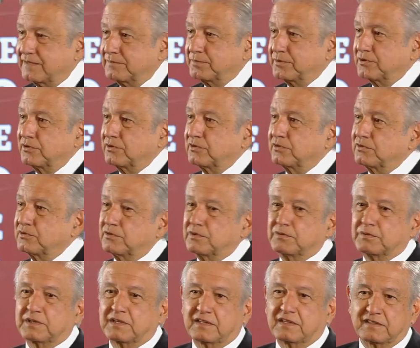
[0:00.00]
periodo
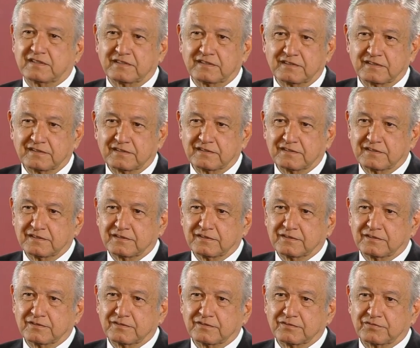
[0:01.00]
neoliberal.
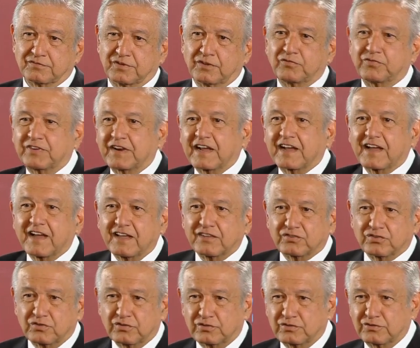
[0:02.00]
Fue un
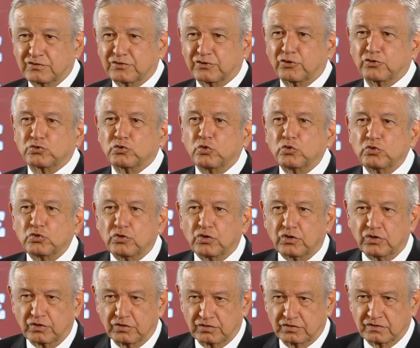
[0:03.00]
fracaso
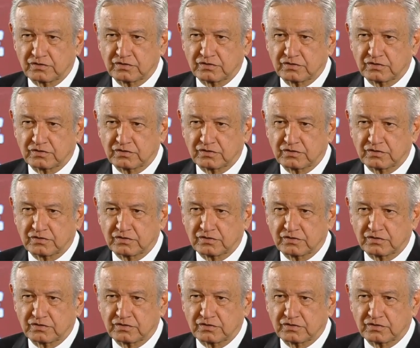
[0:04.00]
rotundo.